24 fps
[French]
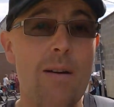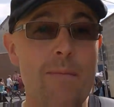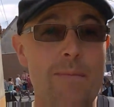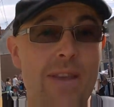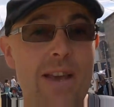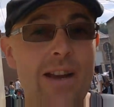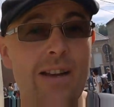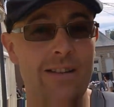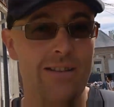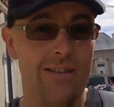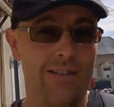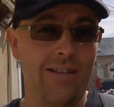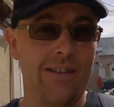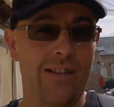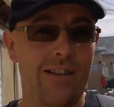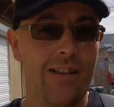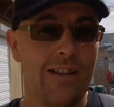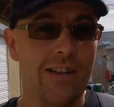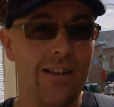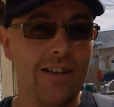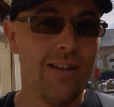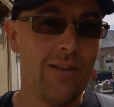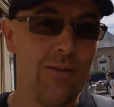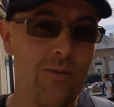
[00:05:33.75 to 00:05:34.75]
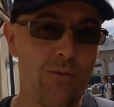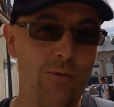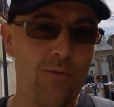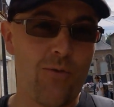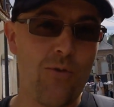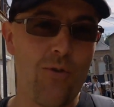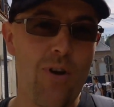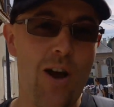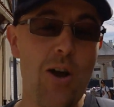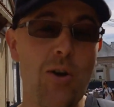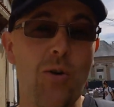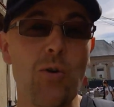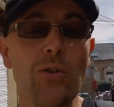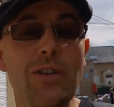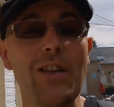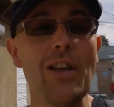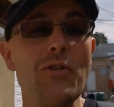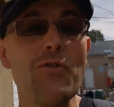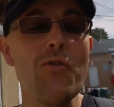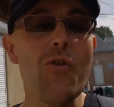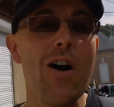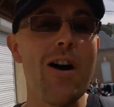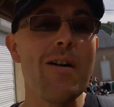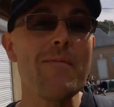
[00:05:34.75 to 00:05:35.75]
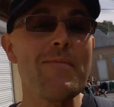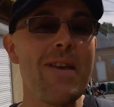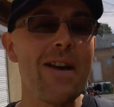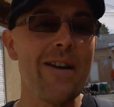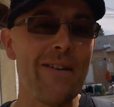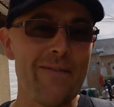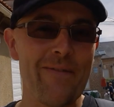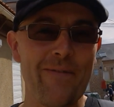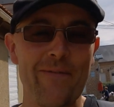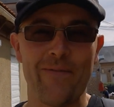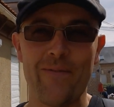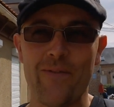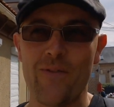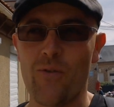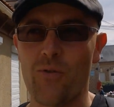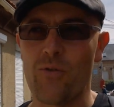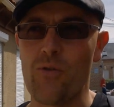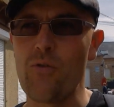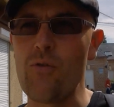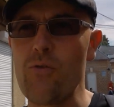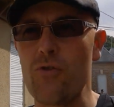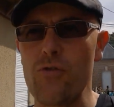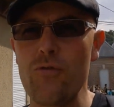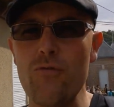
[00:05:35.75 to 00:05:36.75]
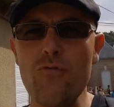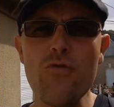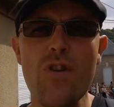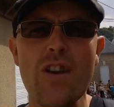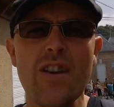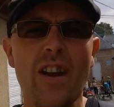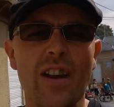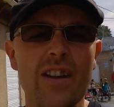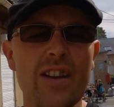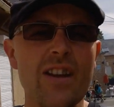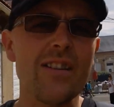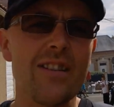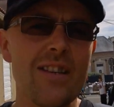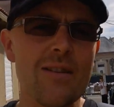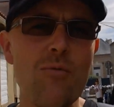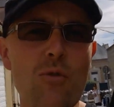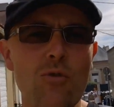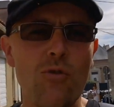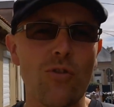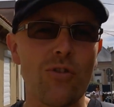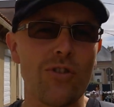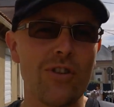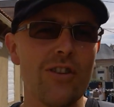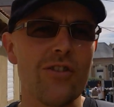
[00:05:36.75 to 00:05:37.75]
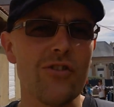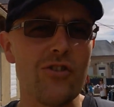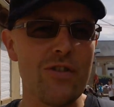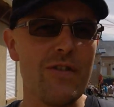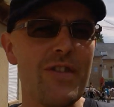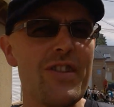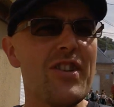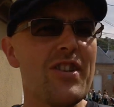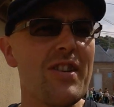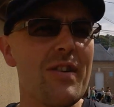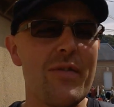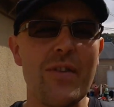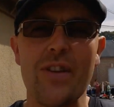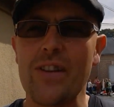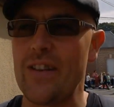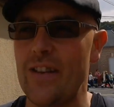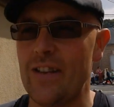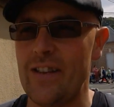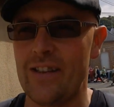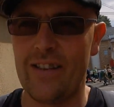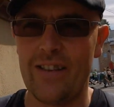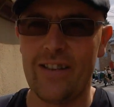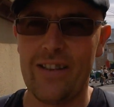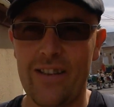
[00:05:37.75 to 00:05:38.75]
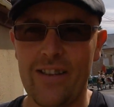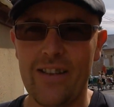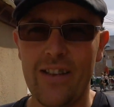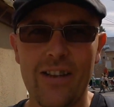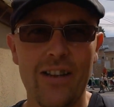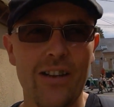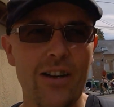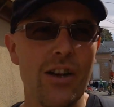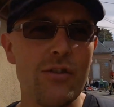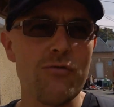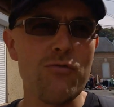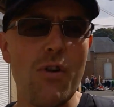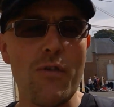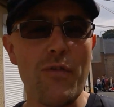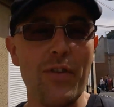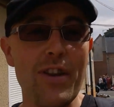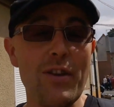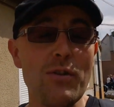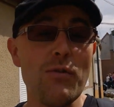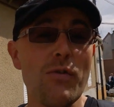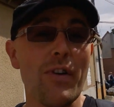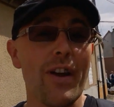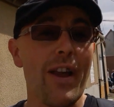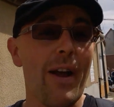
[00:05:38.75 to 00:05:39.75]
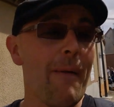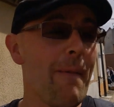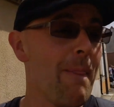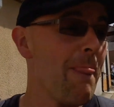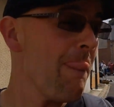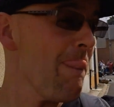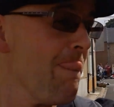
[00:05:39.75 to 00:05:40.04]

Amiens donc euh, à côté de Amiens. Donc euh, je suis venu l'année dernière vous vous là je l'avais déjà faite. Hein. Là, je vous la fais découvrir.